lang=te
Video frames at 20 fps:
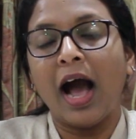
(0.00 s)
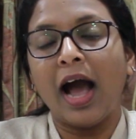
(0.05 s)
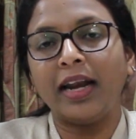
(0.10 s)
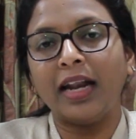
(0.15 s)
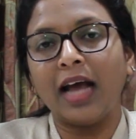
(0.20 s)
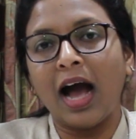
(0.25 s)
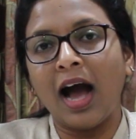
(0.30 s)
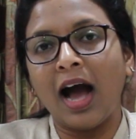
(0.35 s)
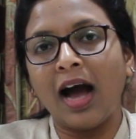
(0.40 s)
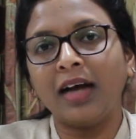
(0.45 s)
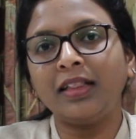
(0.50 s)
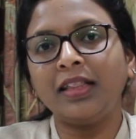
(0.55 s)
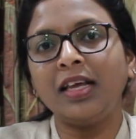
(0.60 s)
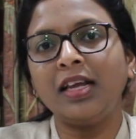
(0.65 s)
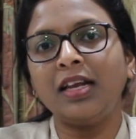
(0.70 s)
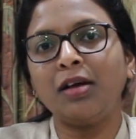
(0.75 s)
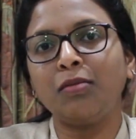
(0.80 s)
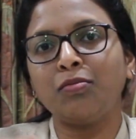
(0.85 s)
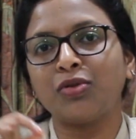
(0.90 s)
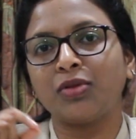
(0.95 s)
ఆయన
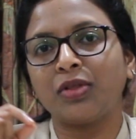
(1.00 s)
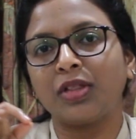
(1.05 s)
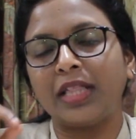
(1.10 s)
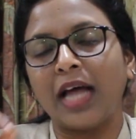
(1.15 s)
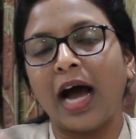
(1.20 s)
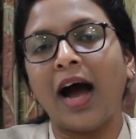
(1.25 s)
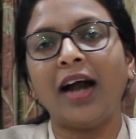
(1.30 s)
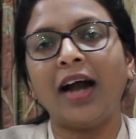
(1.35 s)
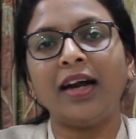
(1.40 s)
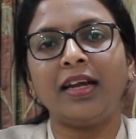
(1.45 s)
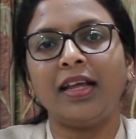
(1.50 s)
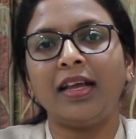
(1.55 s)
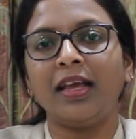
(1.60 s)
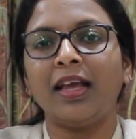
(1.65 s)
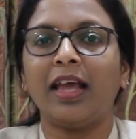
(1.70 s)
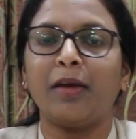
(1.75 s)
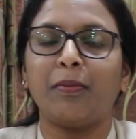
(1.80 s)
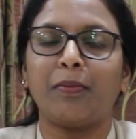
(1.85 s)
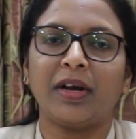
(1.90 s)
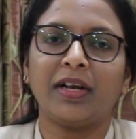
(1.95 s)
ఆధీనము దాటి
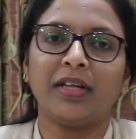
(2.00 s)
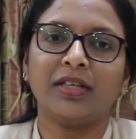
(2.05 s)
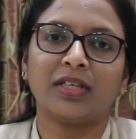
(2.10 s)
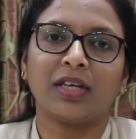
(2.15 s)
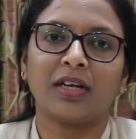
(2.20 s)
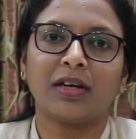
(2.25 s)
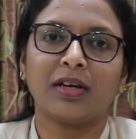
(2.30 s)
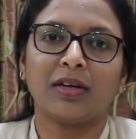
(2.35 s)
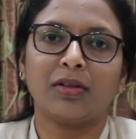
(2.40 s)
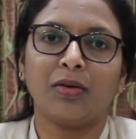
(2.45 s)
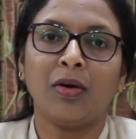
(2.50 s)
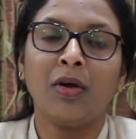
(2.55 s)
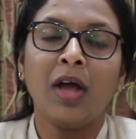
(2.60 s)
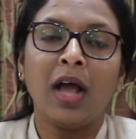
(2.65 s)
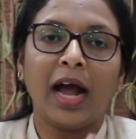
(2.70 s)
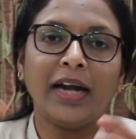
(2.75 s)
ఏ పని జరగదు